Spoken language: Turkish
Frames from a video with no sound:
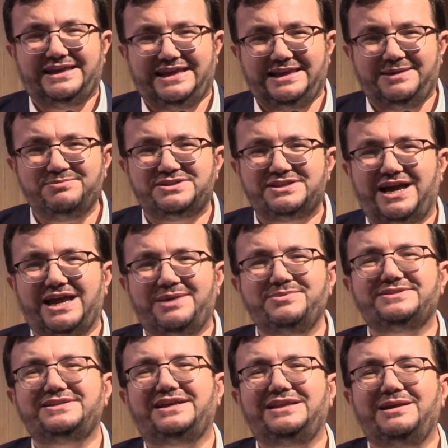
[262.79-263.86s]
ilim
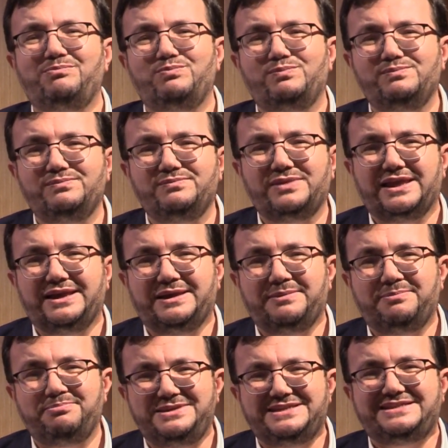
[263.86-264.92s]
sahibi zaten
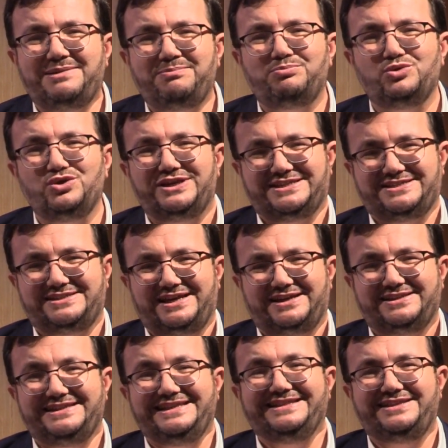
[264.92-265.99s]
e, bizden bunu
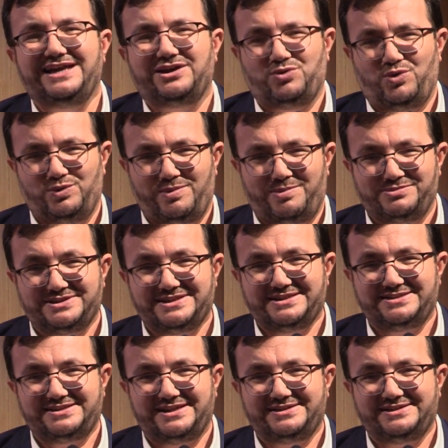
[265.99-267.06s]
ister. Dindar olmamızı
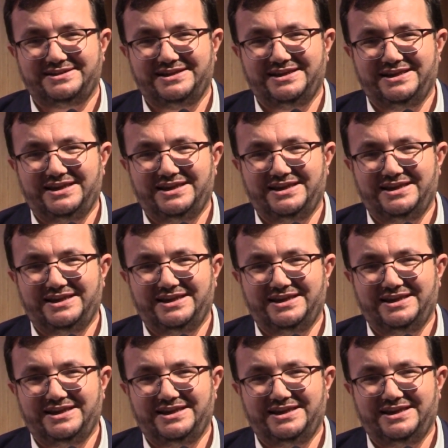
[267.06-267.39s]
ister.